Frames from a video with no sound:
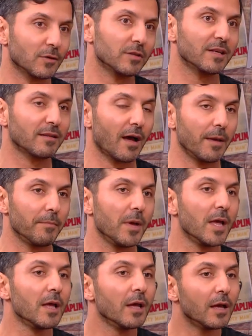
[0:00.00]
اول ذا تايم
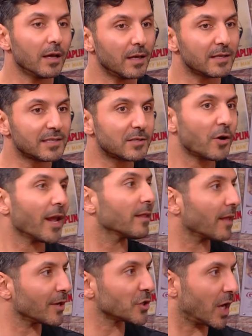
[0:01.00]

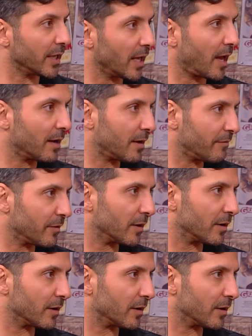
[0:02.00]
ستريت اند شايني هير نيفر